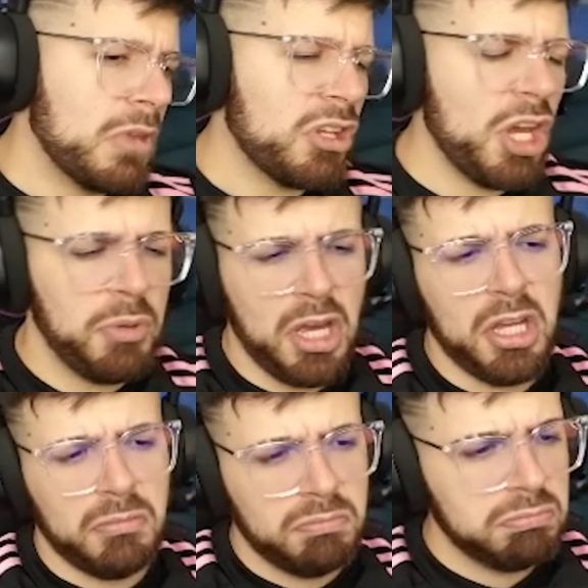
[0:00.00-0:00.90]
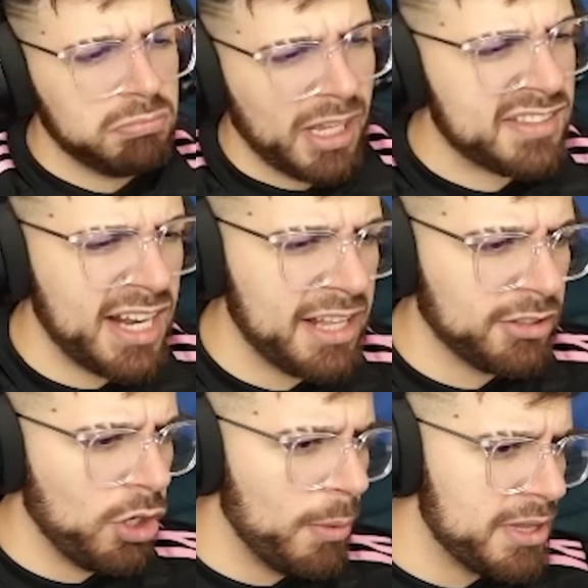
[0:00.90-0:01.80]
Qué bien. Excelente lo
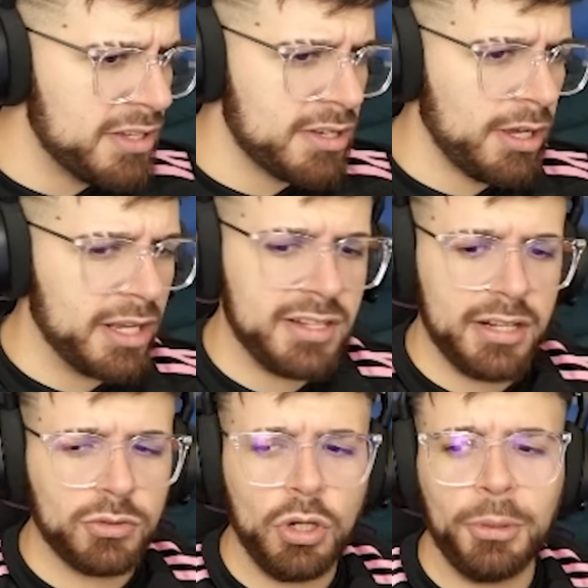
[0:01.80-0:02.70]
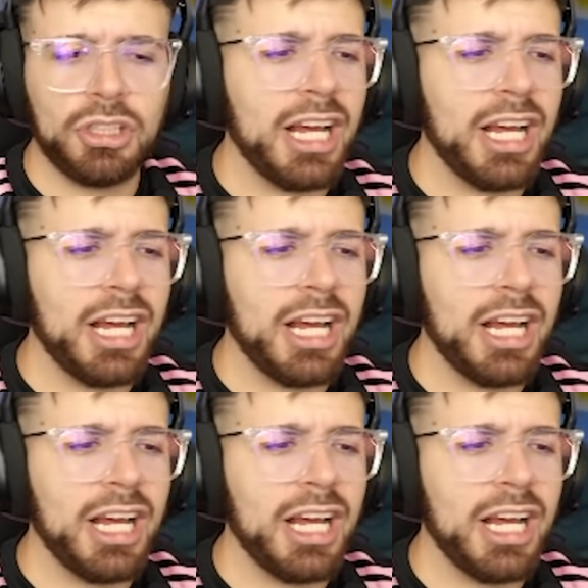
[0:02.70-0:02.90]
del Betis, eh. excelente. Solo para toda la